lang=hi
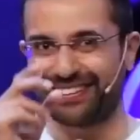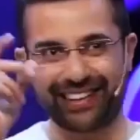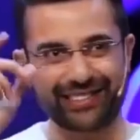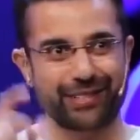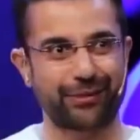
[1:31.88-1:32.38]

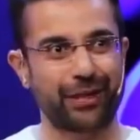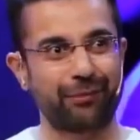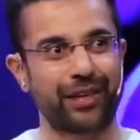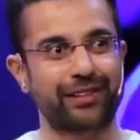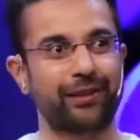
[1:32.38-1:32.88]
ध्यान से समझना
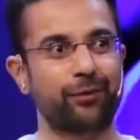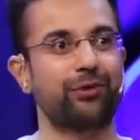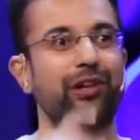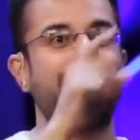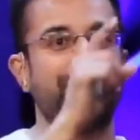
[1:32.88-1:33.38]
हम कहते हैं
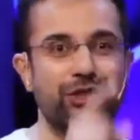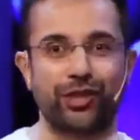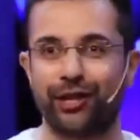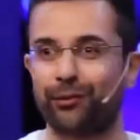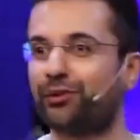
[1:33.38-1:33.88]
उसकी लाइफ
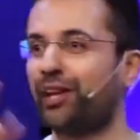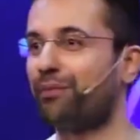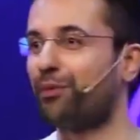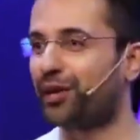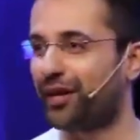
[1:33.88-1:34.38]
अच्छी है उसकी
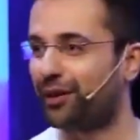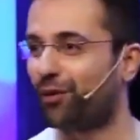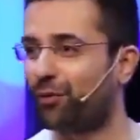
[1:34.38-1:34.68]
लाइफ बुरी है